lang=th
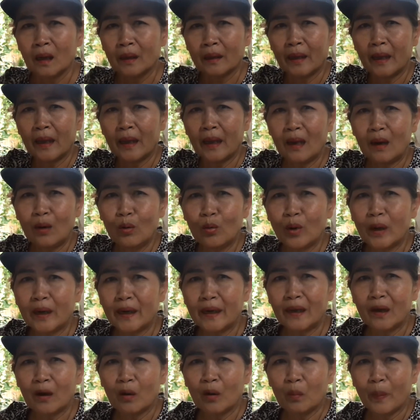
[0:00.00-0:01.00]
เทลวด
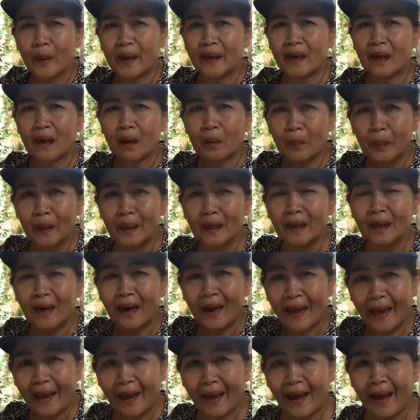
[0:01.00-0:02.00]
เดียวไปทั้งพื้น
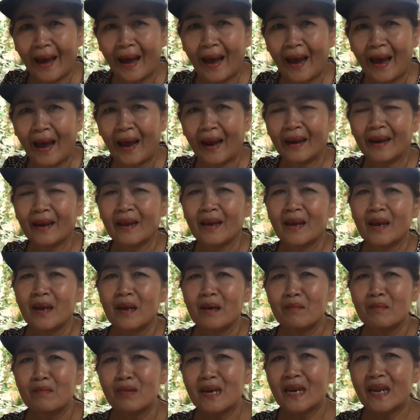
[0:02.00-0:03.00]
และคาน
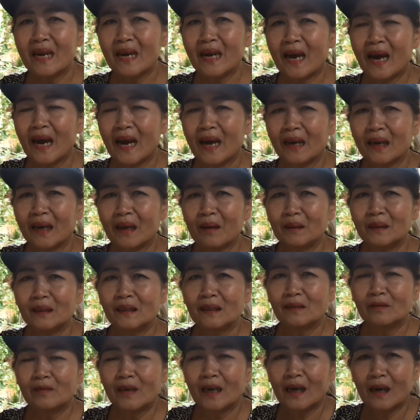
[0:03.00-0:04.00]
พื้นและคานก็หมายถึ
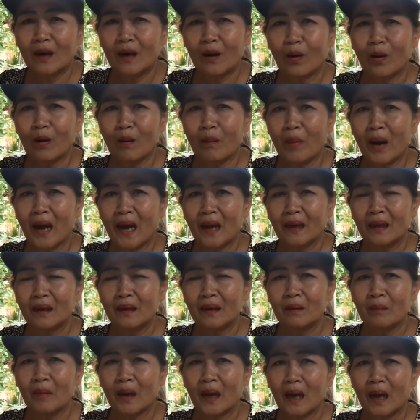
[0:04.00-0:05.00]
งเวลาก่อบ้านขึ้
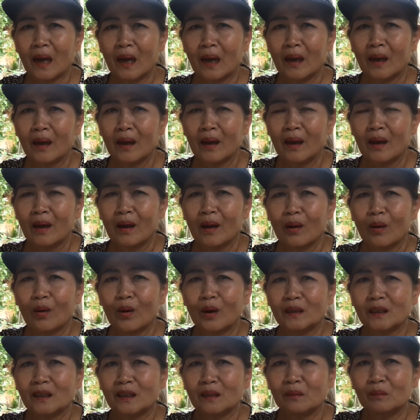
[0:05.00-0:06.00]
นมา ก็
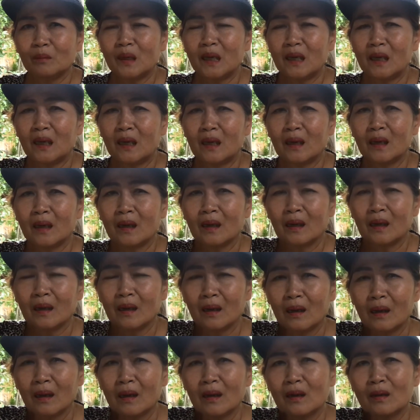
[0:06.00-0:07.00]
จะมี
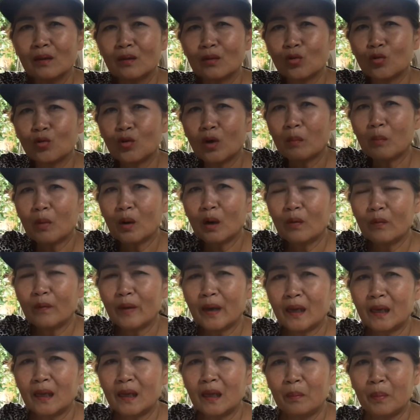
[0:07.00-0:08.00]
ส่วนบริเว
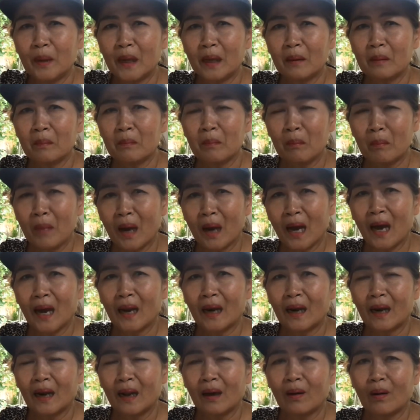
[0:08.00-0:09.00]
ณที่เป็นบ้าน
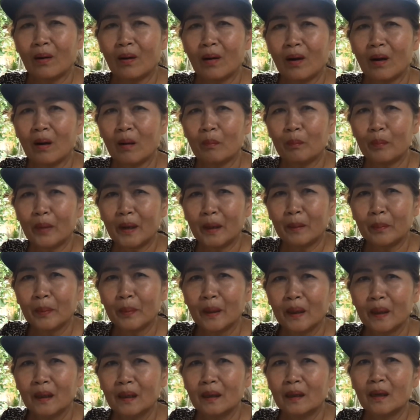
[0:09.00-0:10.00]
แล้วก็เป็น
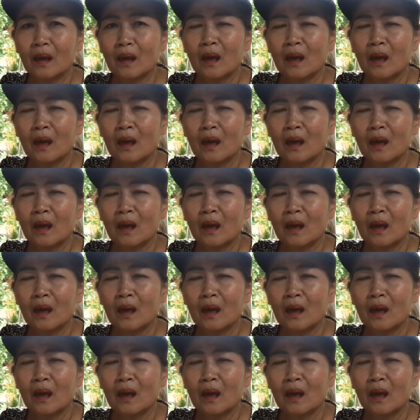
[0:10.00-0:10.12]
พื้น